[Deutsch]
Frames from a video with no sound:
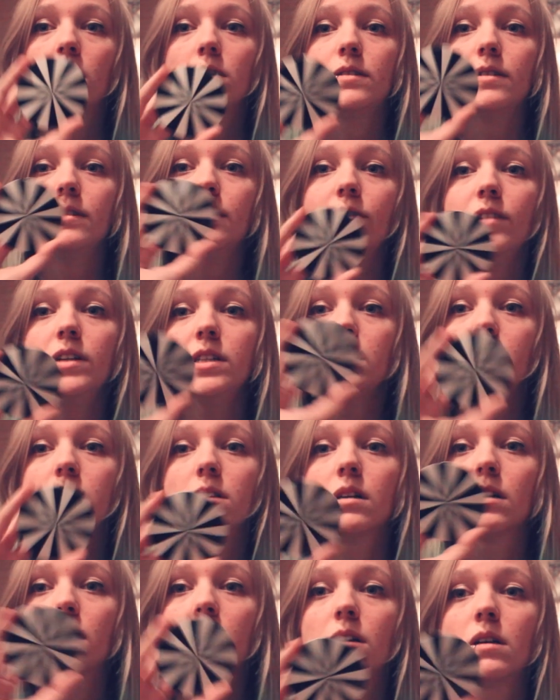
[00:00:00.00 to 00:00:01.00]
Seht ihr was?
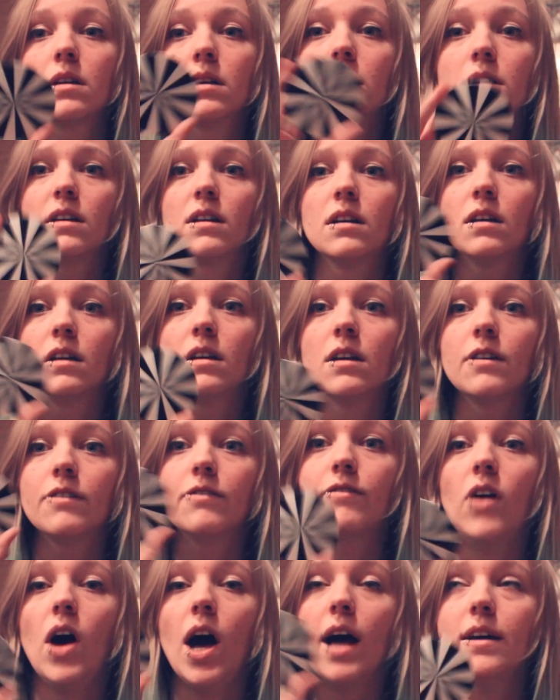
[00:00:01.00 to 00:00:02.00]

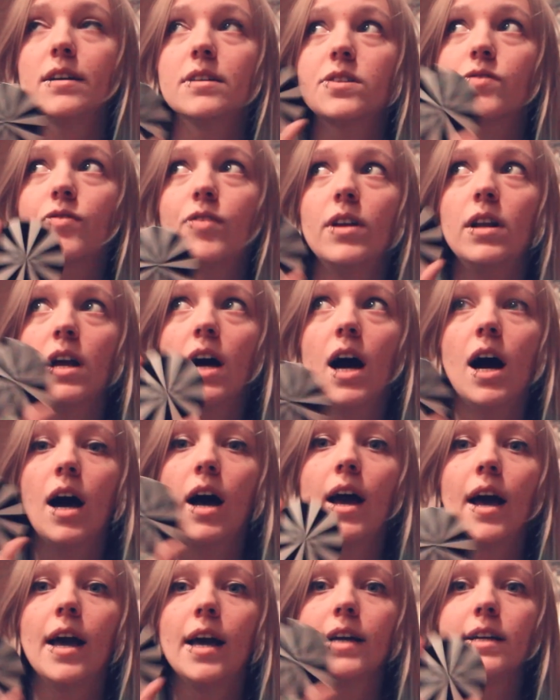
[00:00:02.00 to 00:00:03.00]
War es
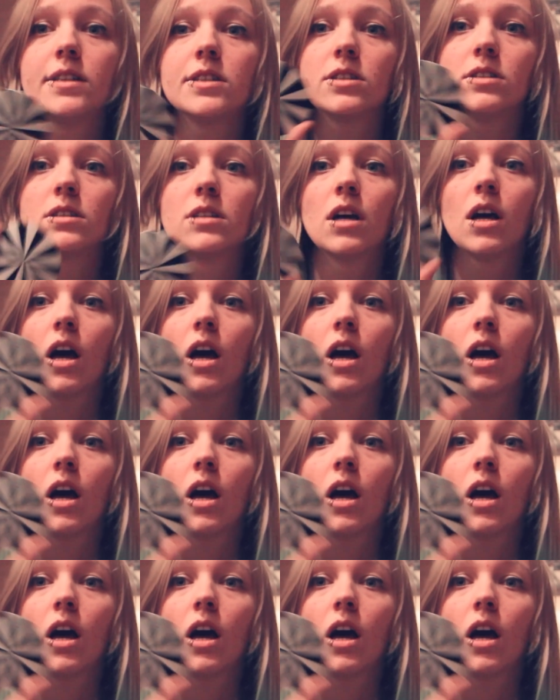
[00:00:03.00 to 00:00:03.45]
vielleicht